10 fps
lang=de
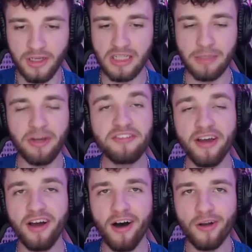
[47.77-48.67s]
Ich habe echt
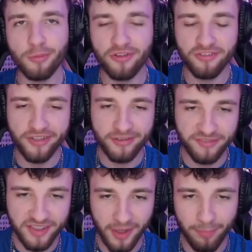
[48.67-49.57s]
keine Ahnung, ob das
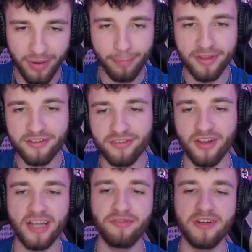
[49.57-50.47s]
irgendwie in Publix
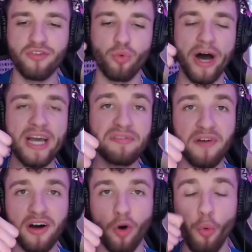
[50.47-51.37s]
entweder zu
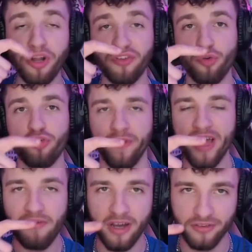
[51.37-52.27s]
einfach oder zu
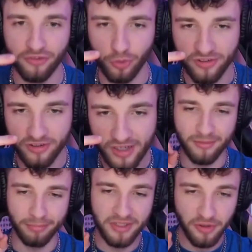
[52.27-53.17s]
schwer werden sollte.
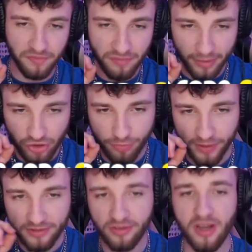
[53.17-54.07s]
Bin ich auf jeden Fall mal
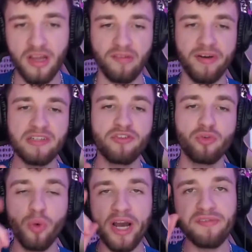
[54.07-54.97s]
gespannt. Wenn es
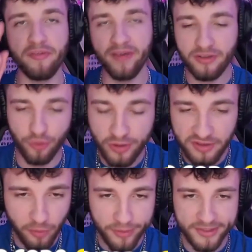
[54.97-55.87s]
zu einfach werden sollte,
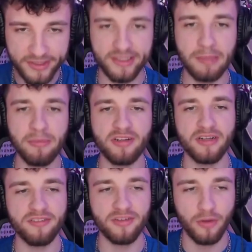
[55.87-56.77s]
Freunde, gehen wir das
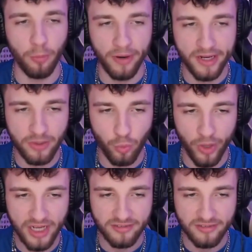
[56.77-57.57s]
Ganze auch mal in Ranked